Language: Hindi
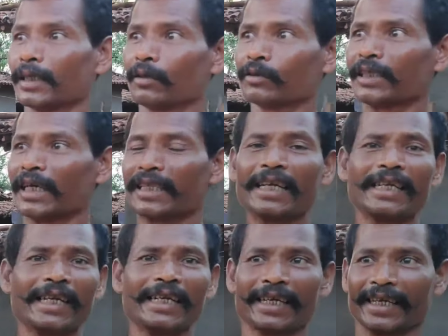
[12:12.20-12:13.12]
ये लोग ज्यादा
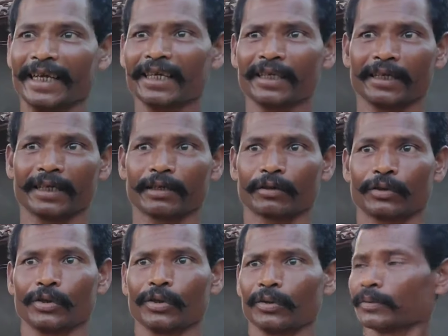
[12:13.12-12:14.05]
नहीं डरे हैं डरने को
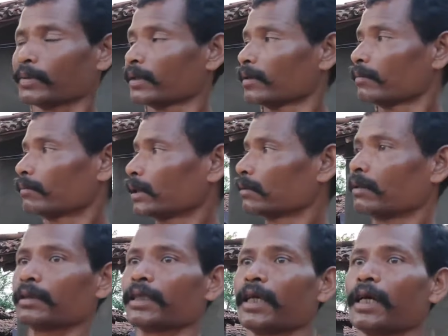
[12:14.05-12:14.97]
तो मैं
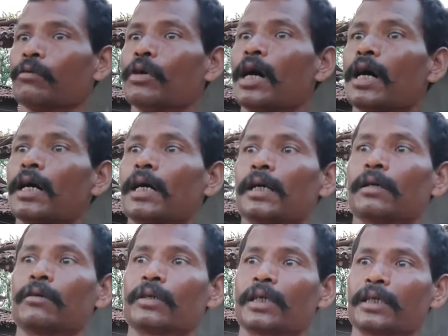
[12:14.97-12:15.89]
उधर से आया वहाँ
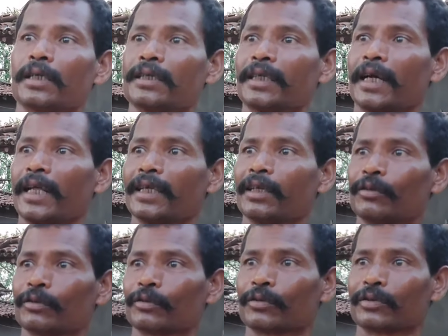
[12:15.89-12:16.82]
वो कटहल जहाँ है ना
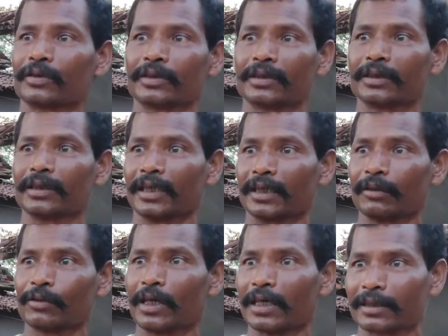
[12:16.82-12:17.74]
वो हाँ।
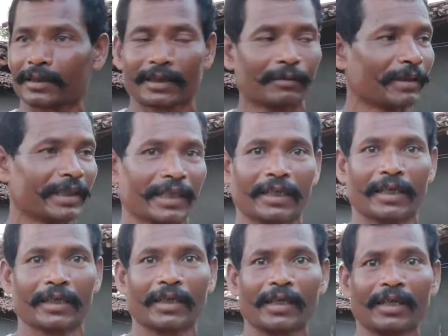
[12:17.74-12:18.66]
वहाँ से मैं देख
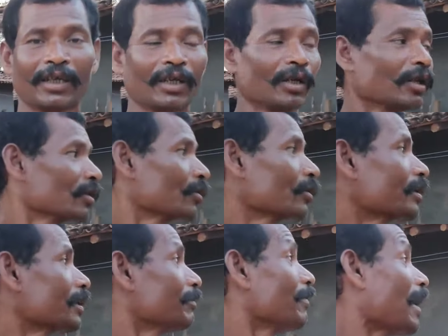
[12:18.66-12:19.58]
रहा था तो
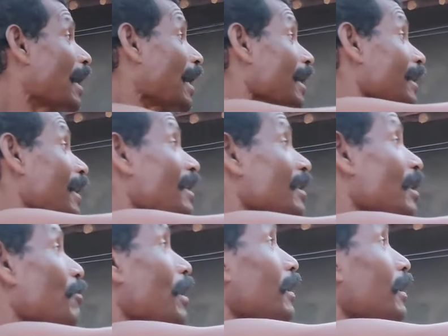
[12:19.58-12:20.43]
भाग रहा था